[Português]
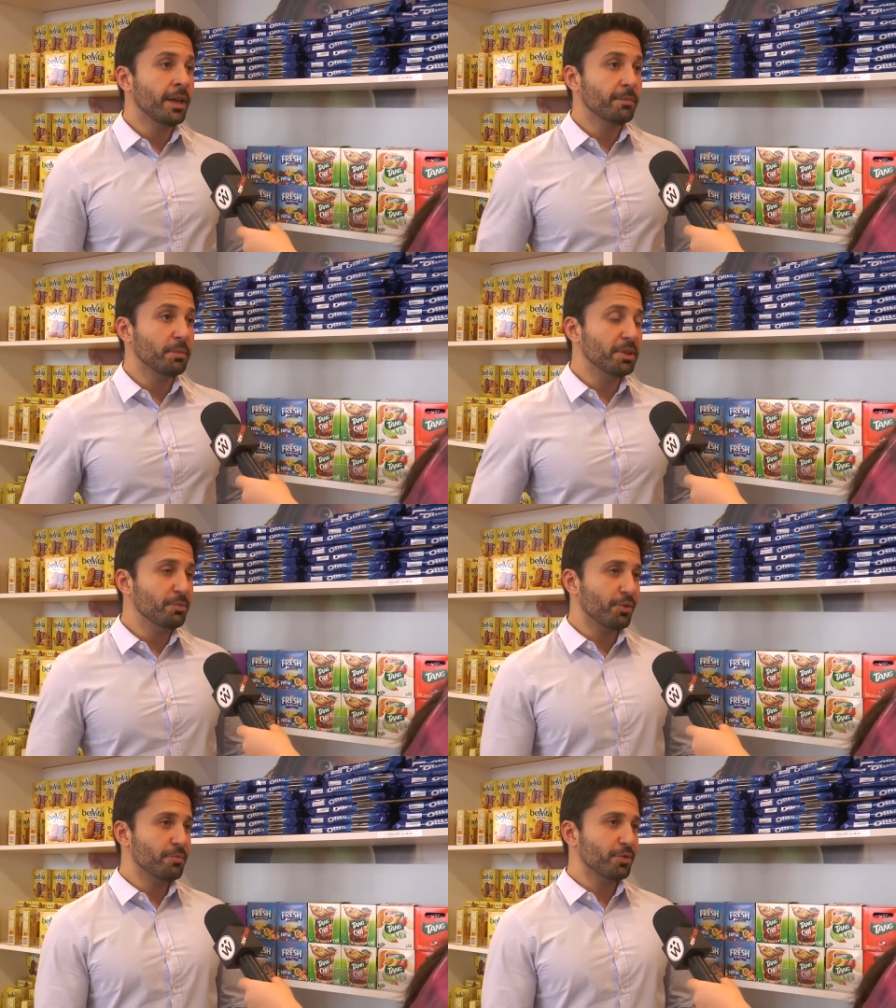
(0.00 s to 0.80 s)
Bebida em
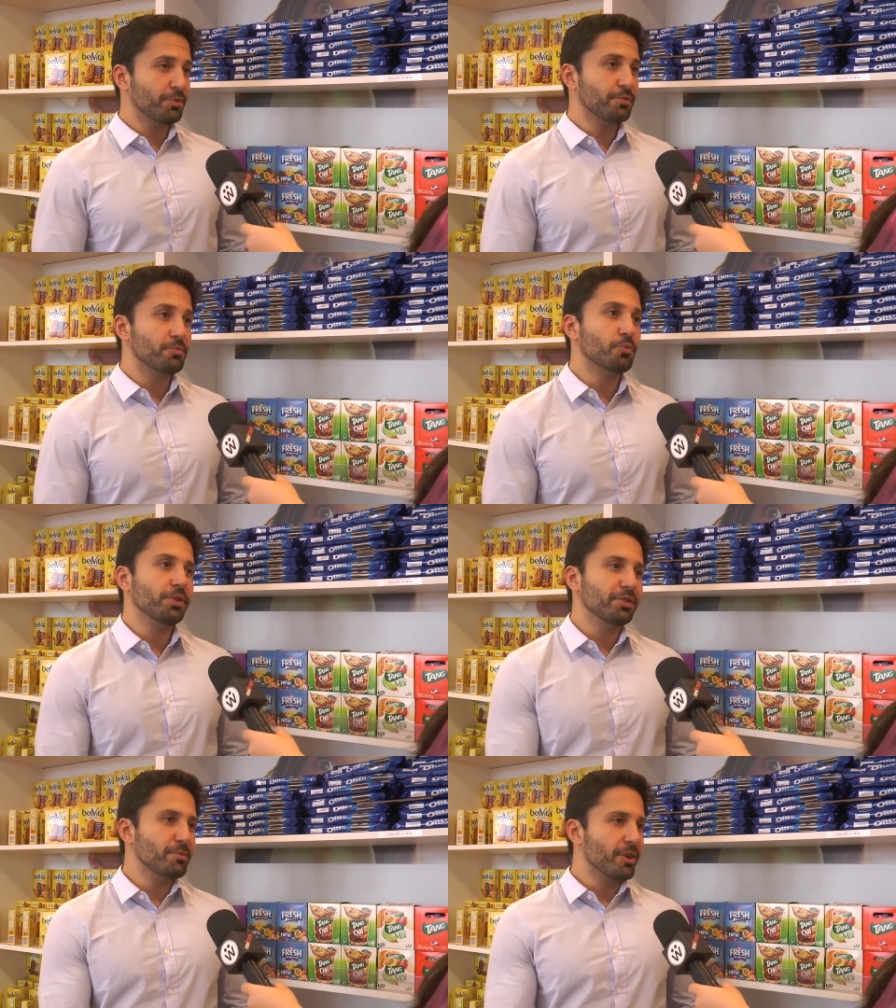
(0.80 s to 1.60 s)
pó é um produto
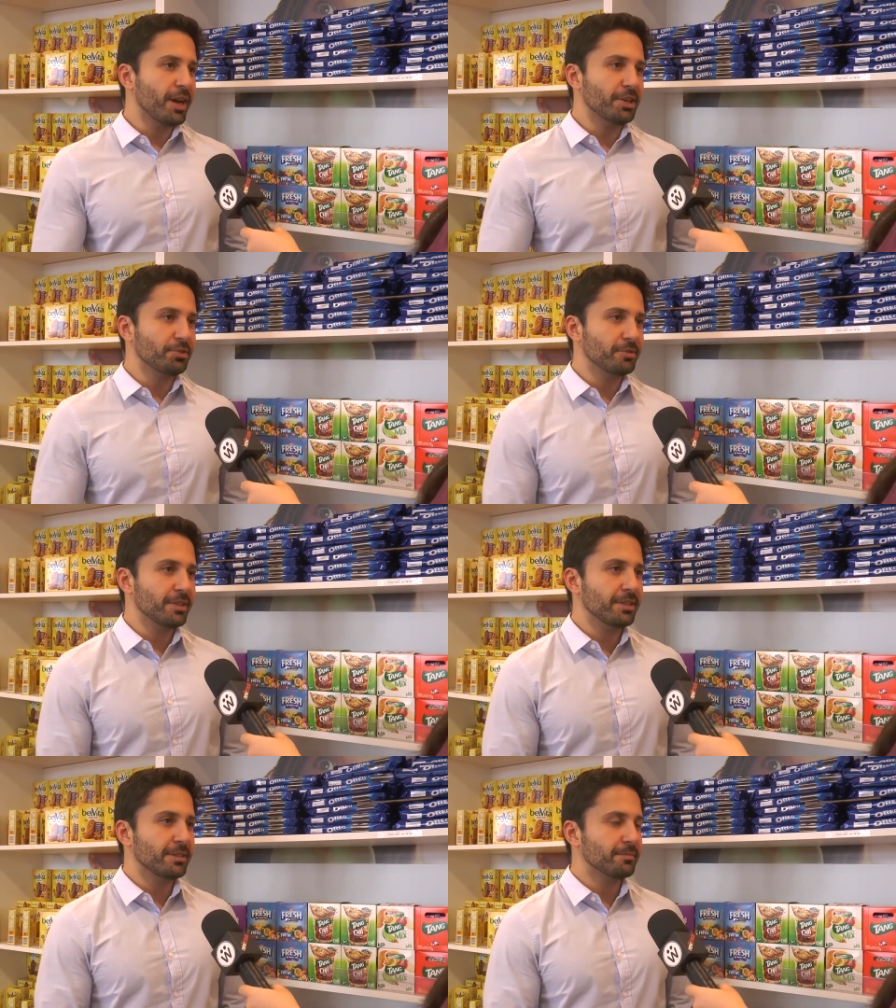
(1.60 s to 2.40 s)
muito democrático,
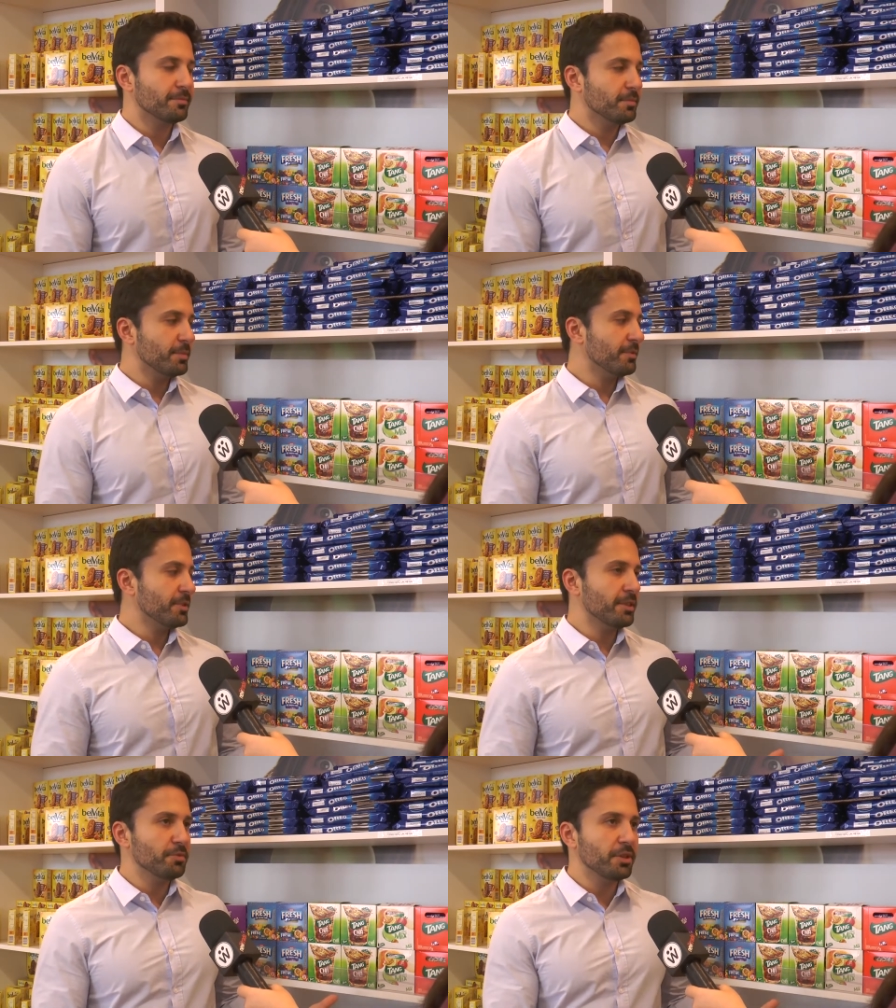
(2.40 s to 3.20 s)
né? Para
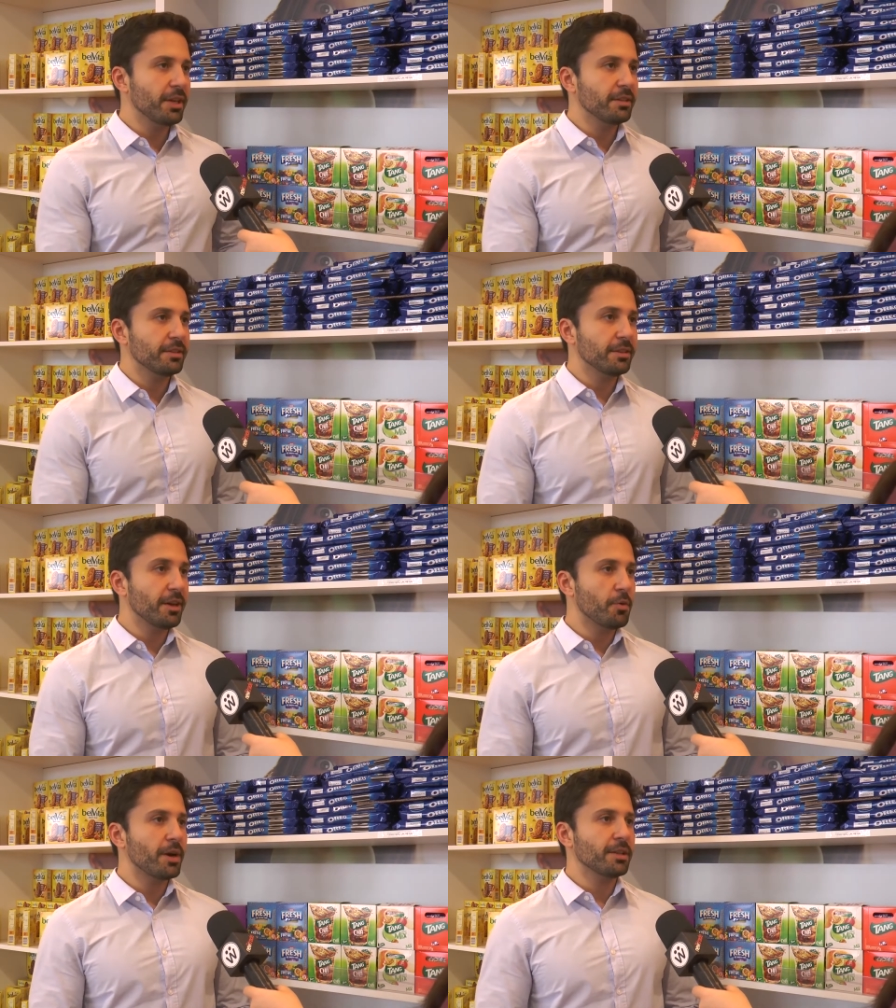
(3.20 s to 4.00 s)
você ter uma ideia, a Tang é a
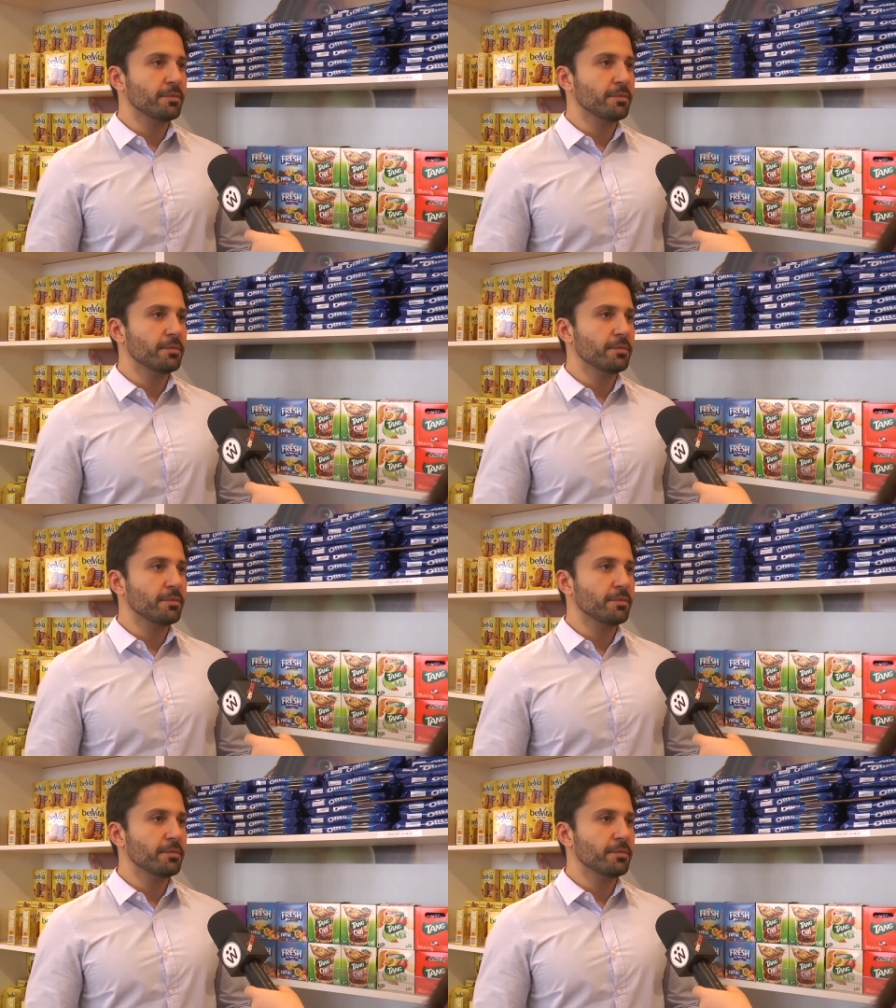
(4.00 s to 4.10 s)
quarta